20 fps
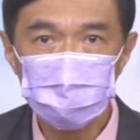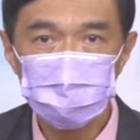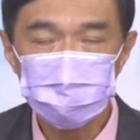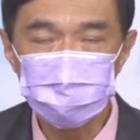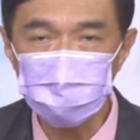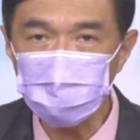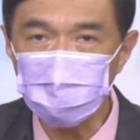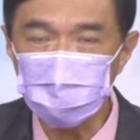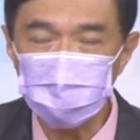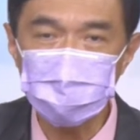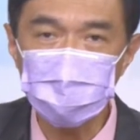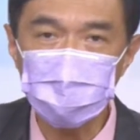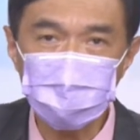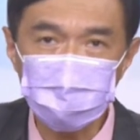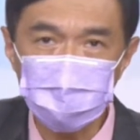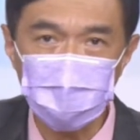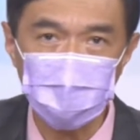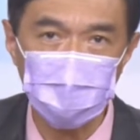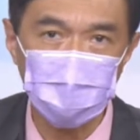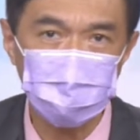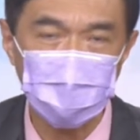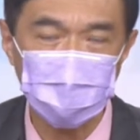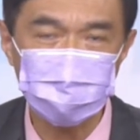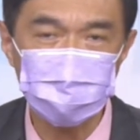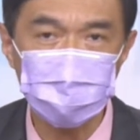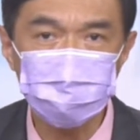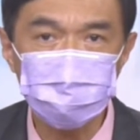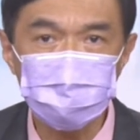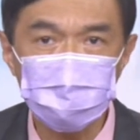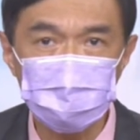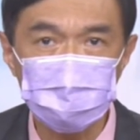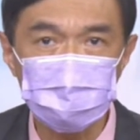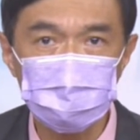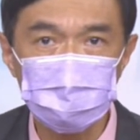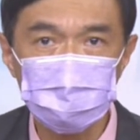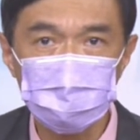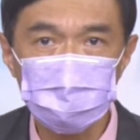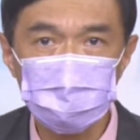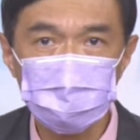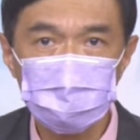结果你在这边给他买债券，
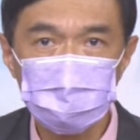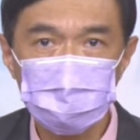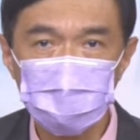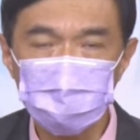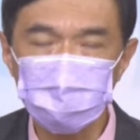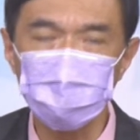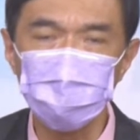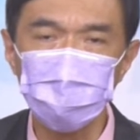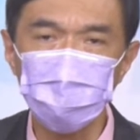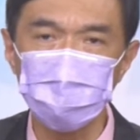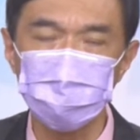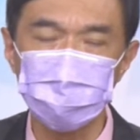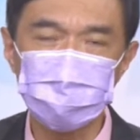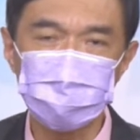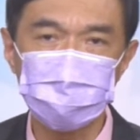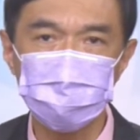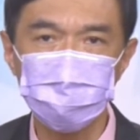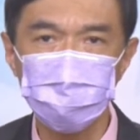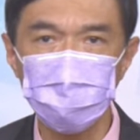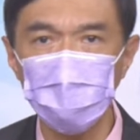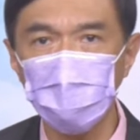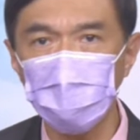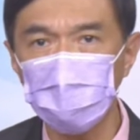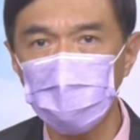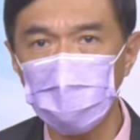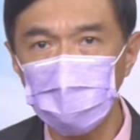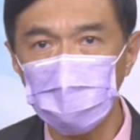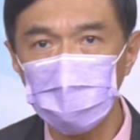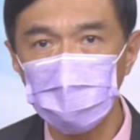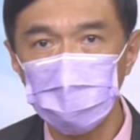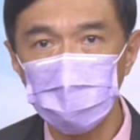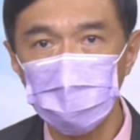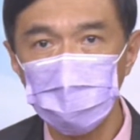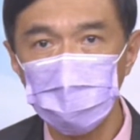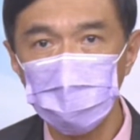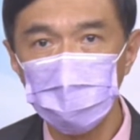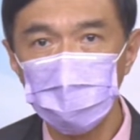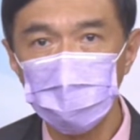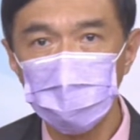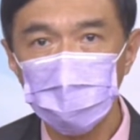那不是莫名其妙吗？
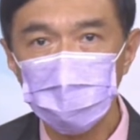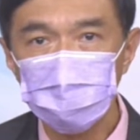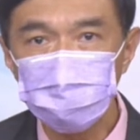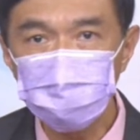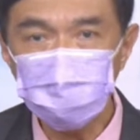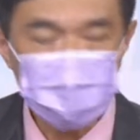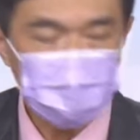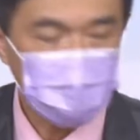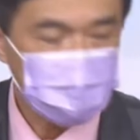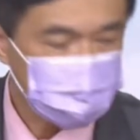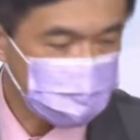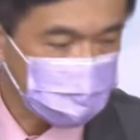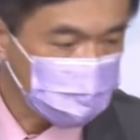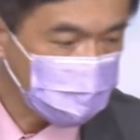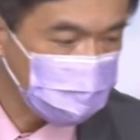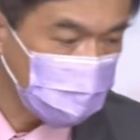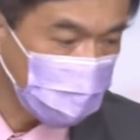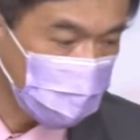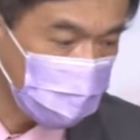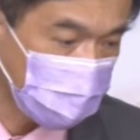所以他真的要